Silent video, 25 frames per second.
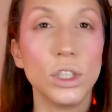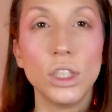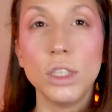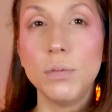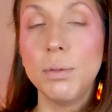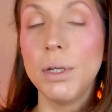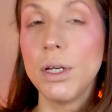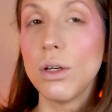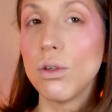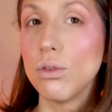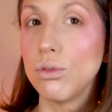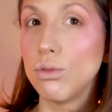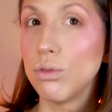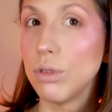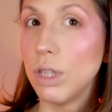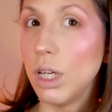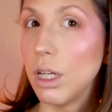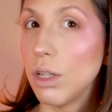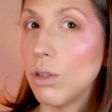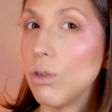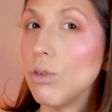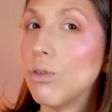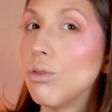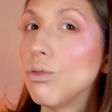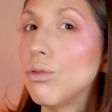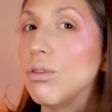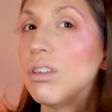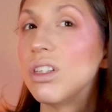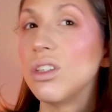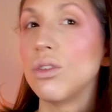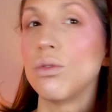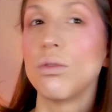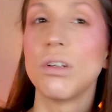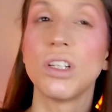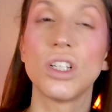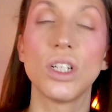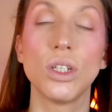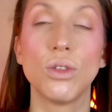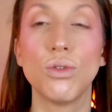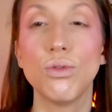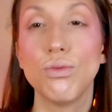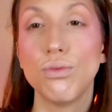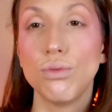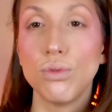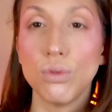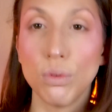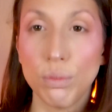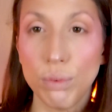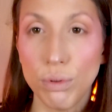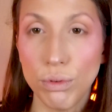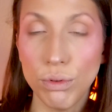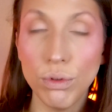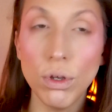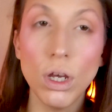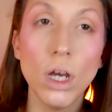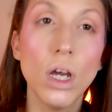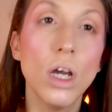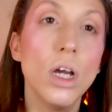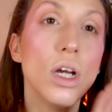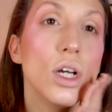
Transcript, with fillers: J'espère qu'en tout cas que tous ces swatchs et tout vous ont plu.